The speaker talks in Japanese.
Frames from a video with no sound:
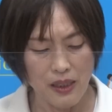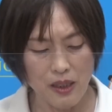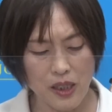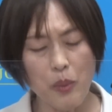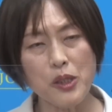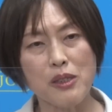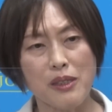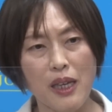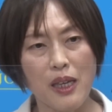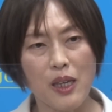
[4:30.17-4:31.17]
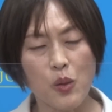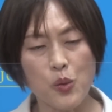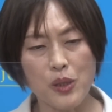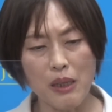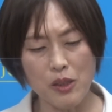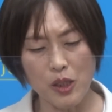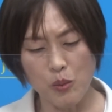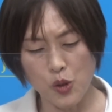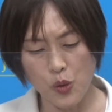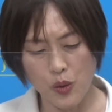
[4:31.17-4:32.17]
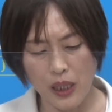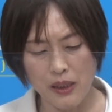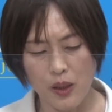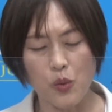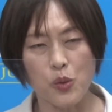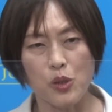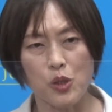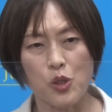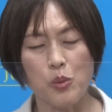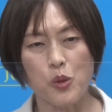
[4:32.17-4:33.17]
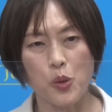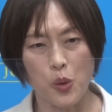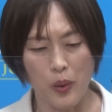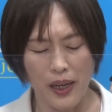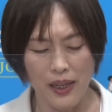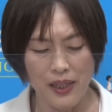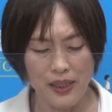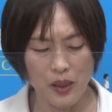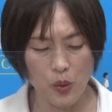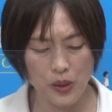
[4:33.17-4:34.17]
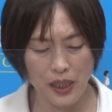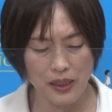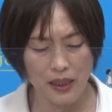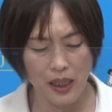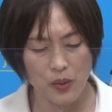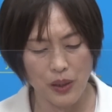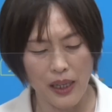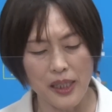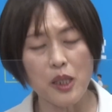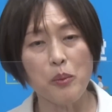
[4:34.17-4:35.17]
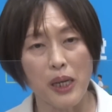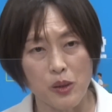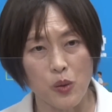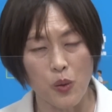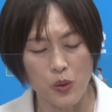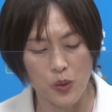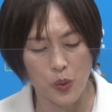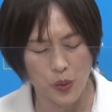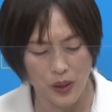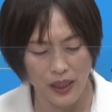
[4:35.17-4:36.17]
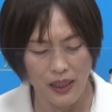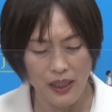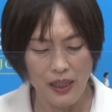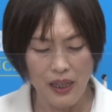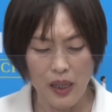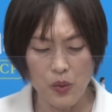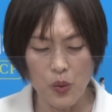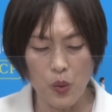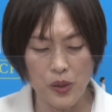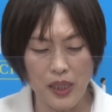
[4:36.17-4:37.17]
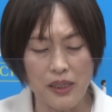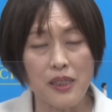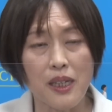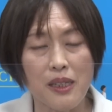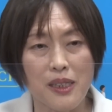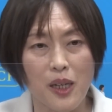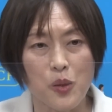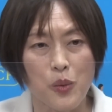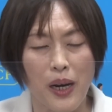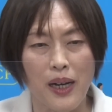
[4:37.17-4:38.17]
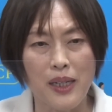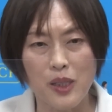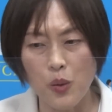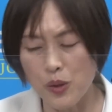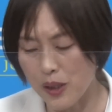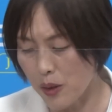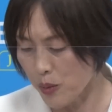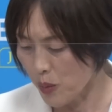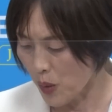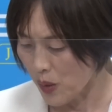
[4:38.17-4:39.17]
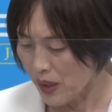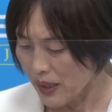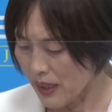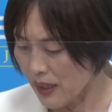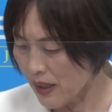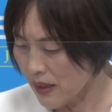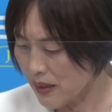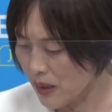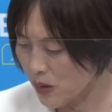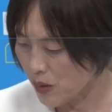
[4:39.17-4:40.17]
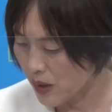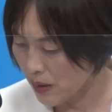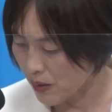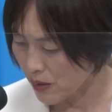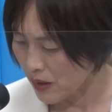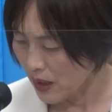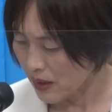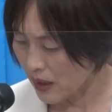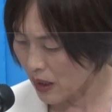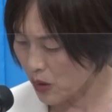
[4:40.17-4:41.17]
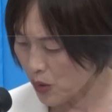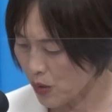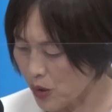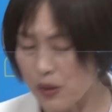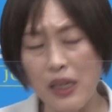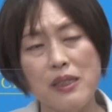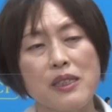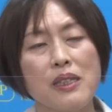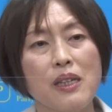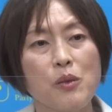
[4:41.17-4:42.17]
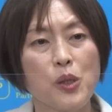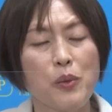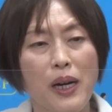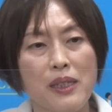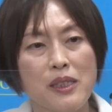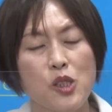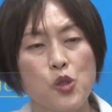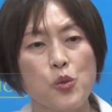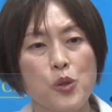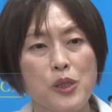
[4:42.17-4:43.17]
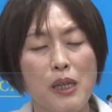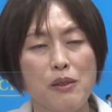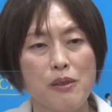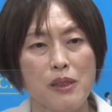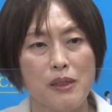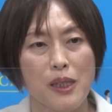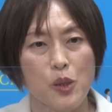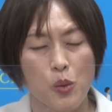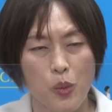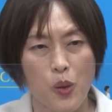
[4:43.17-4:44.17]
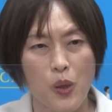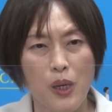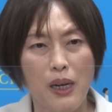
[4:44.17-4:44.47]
でしかもですねこの学費無償化っていうことに進むことは、え国際社会の流れでもあるということであの国際人権規約は日本政府も、えー、1979年にこれは批准をしているんですけれども